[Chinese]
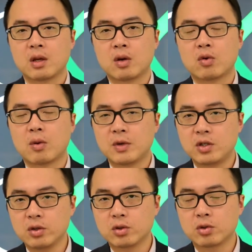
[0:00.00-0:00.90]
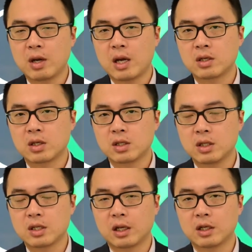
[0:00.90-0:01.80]
我们就算按照
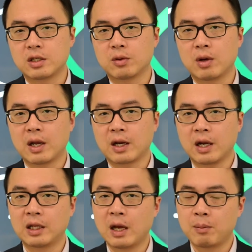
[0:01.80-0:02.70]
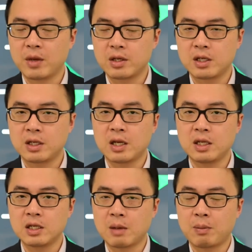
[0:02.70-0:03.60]
正常的情况来看，它没今
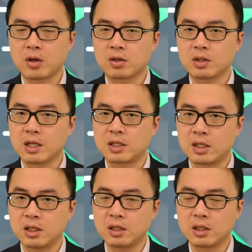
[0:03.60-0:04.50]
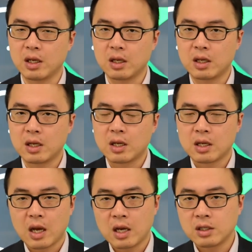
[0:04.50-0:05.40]
年依然保持在七以内，
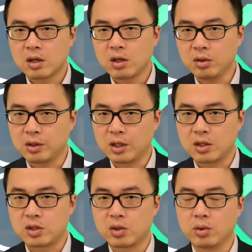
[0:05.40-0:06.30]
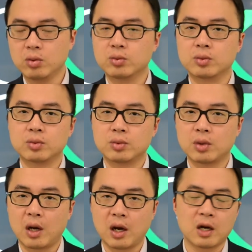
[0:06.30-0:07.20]
按照六点九五
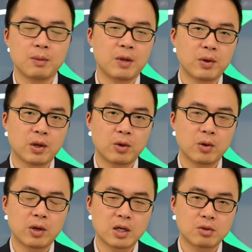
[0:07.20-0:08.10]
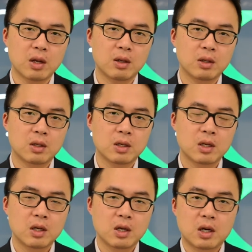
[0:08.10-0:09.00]
啊和美元的汇率来算，
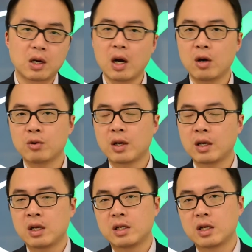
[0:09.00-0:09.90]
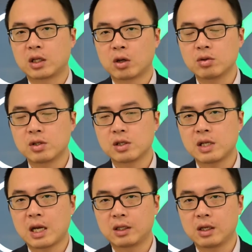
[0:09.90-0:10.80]
而澳元呢也同时
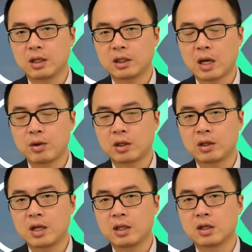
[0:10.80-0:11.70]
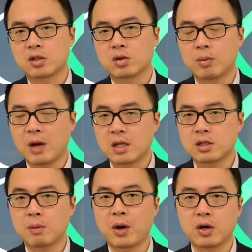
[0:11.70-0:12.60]
下跌，大约到年底的时候，我们按
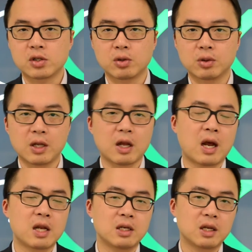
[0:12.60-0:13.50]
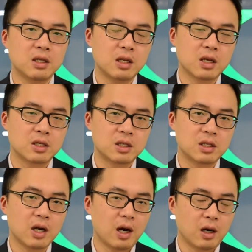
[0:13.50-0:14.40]
照保守一点，按零点
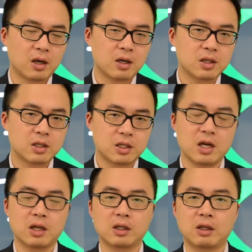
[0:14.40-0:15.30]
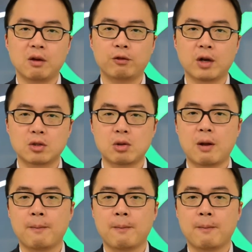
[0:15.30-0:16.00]
七二这样的跌幅来算。